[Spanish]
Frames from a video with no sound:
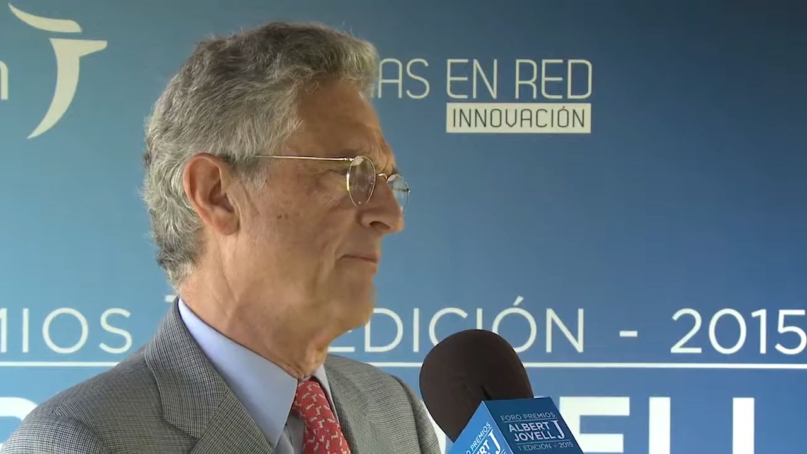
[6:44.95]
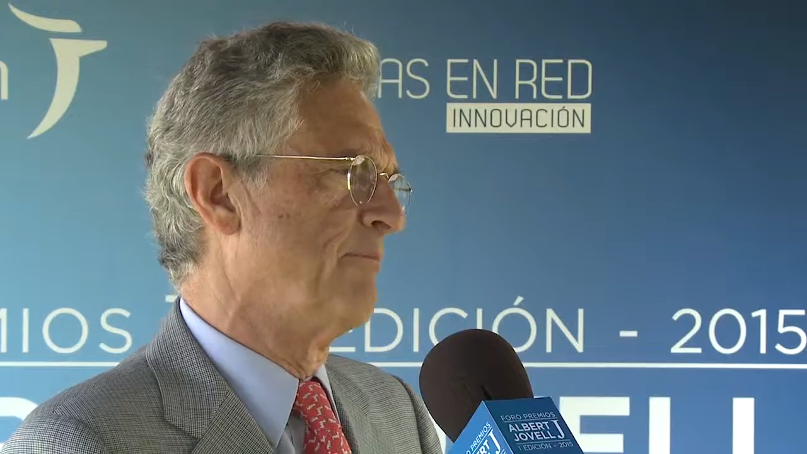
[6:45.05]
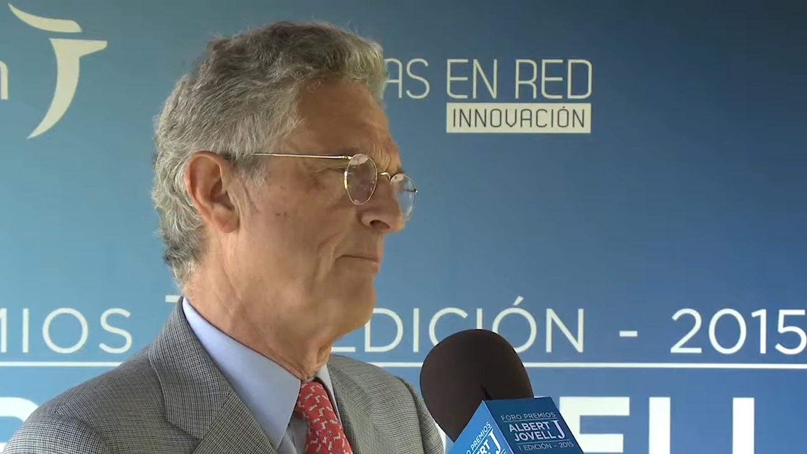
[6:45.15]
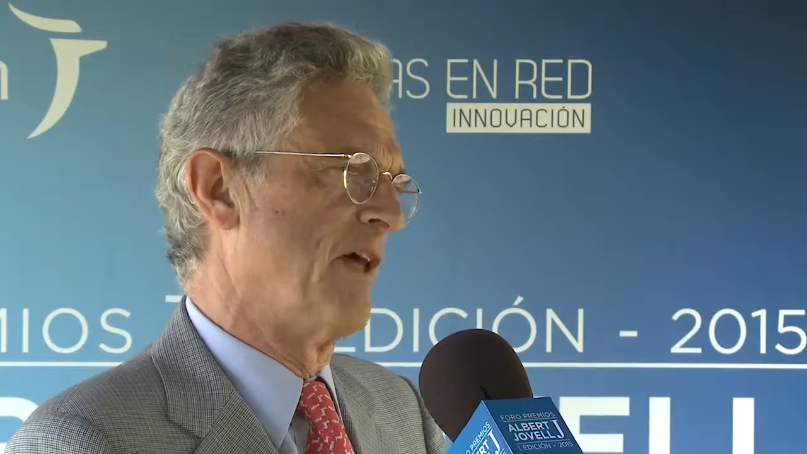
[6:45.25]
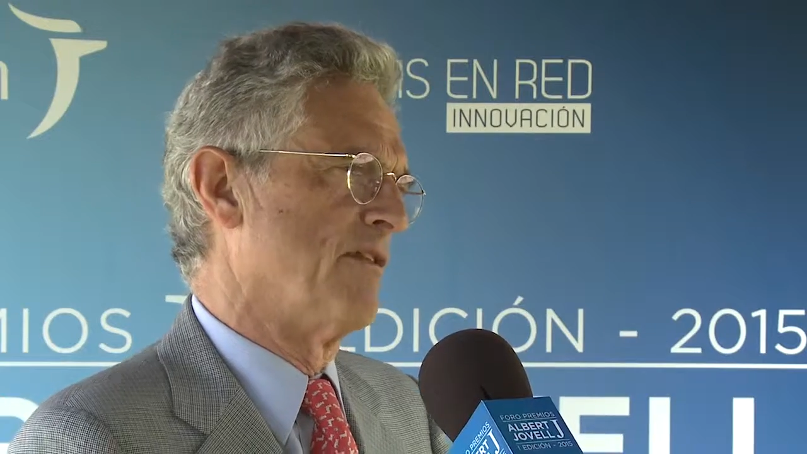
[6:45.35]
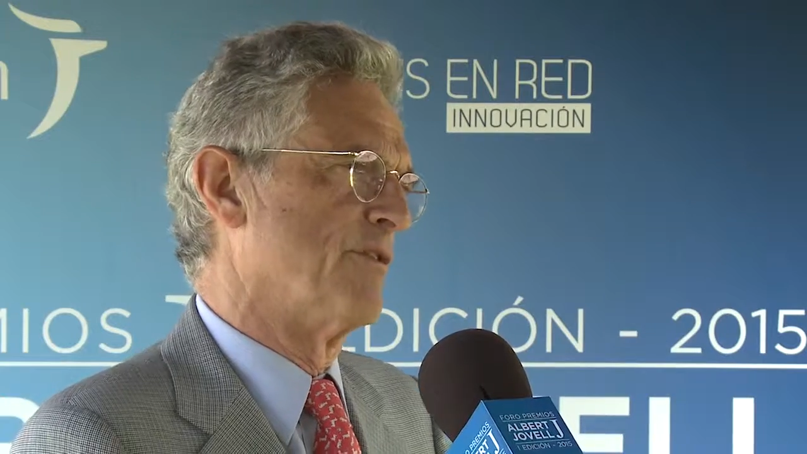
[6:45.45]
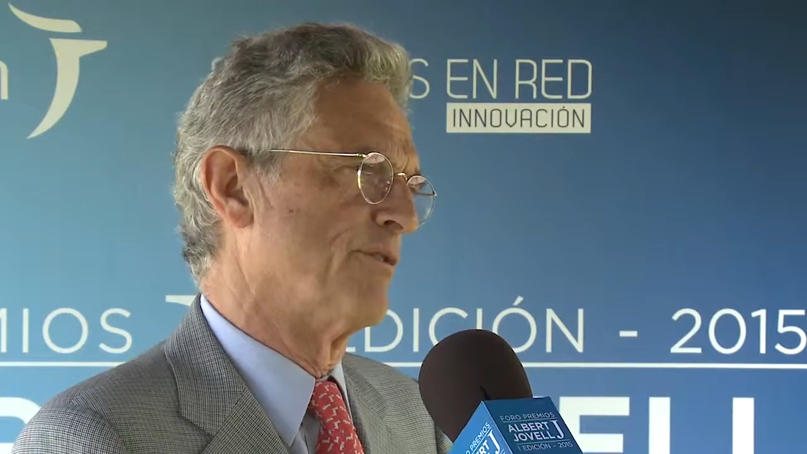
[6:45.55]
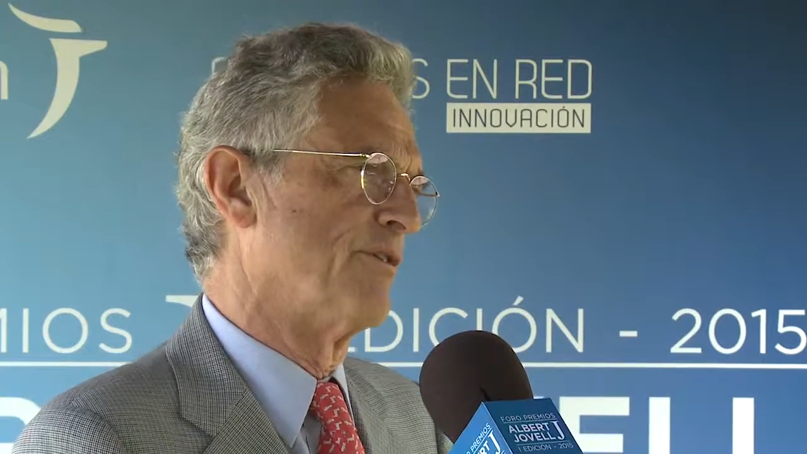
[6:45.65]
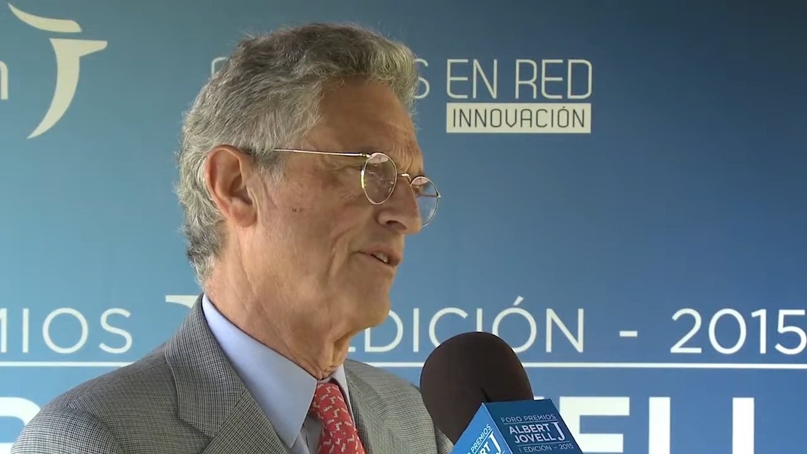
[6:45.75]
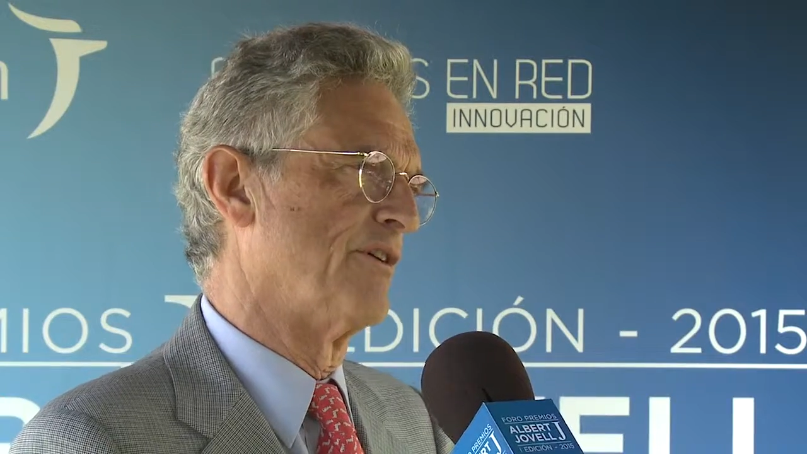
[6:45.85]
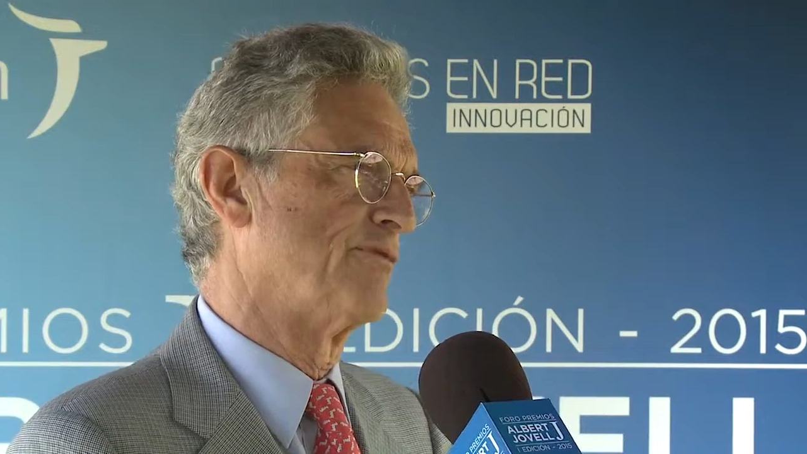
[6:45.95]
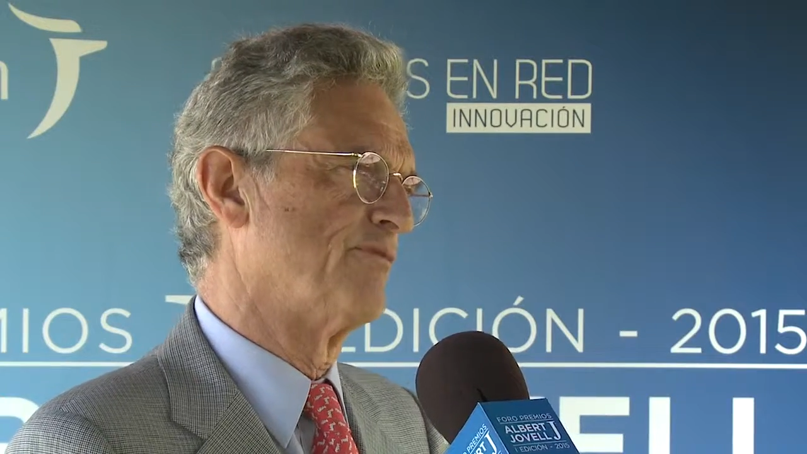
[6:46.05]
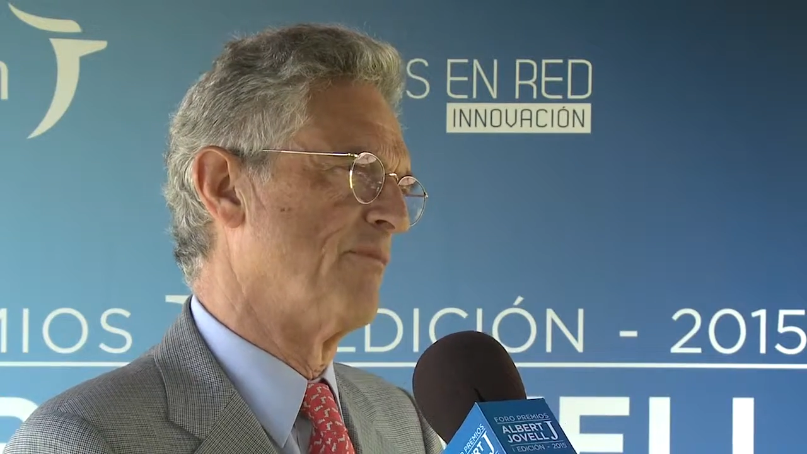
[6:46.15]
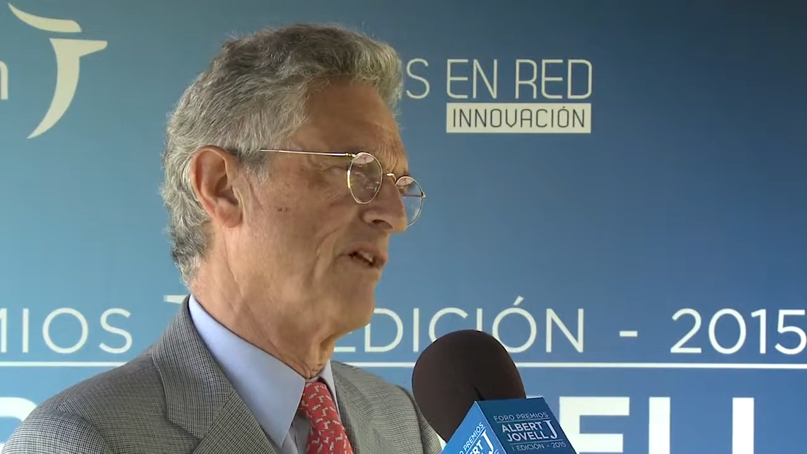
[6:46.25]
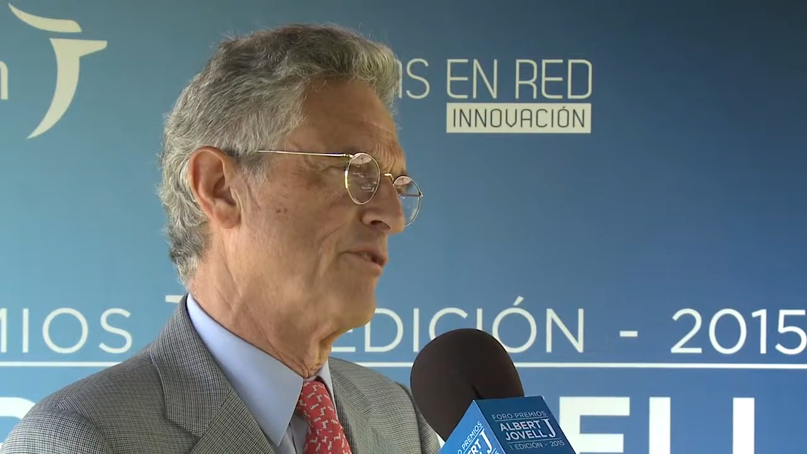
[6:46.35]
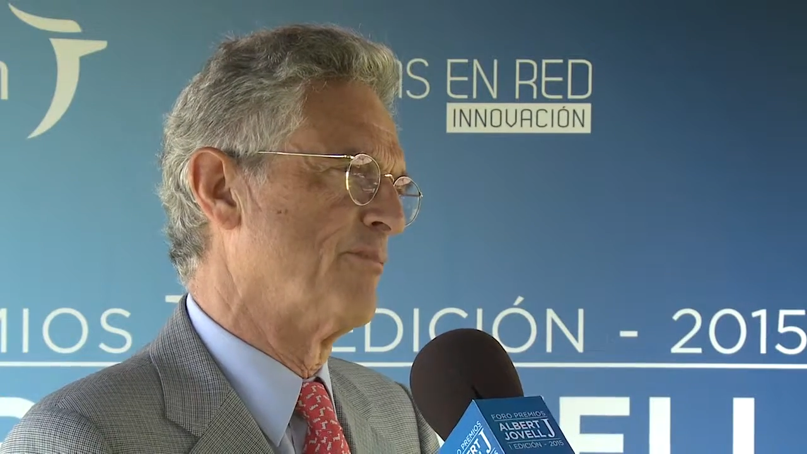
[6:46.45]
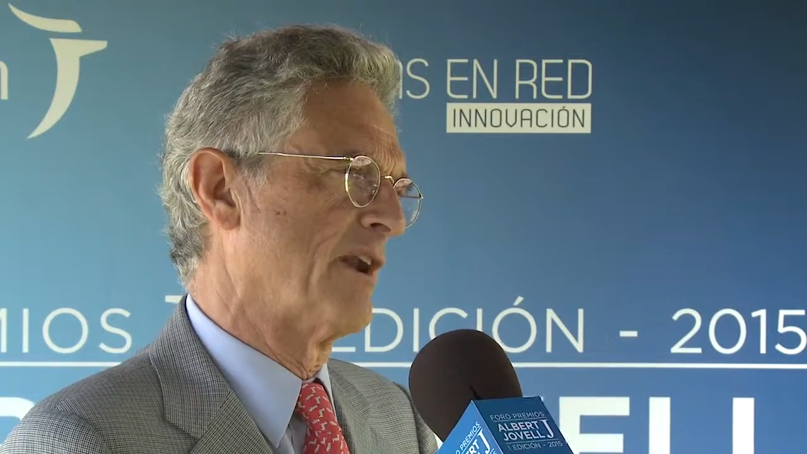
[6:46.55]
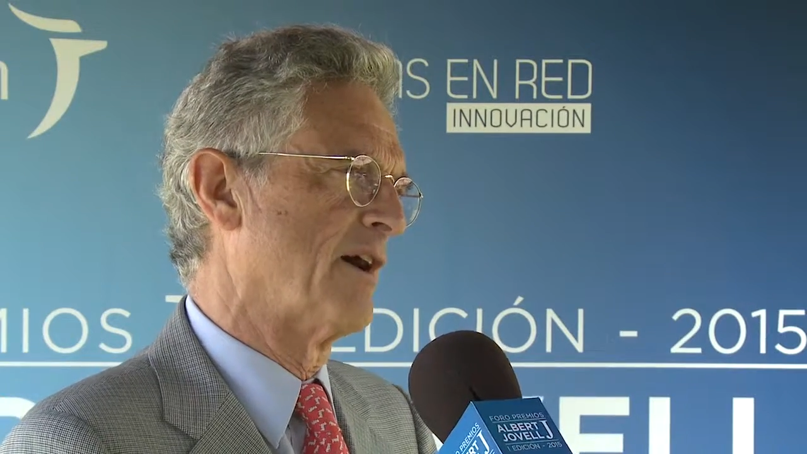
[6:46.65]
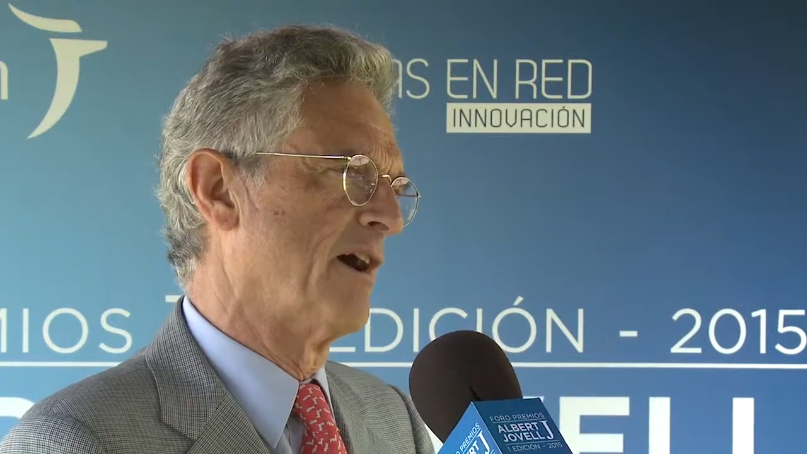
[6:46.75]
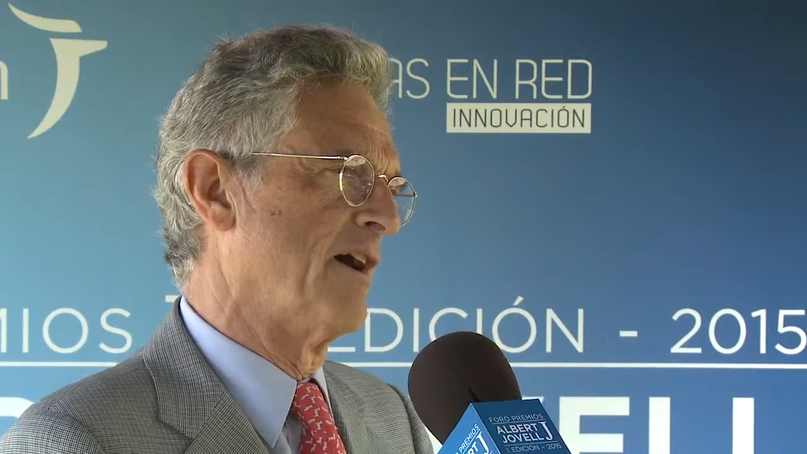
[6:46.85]
medio, eh, es un medio
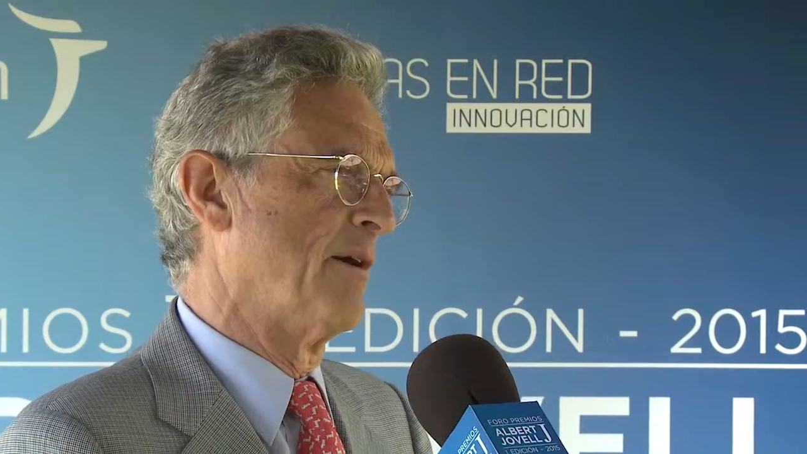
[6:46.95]
para,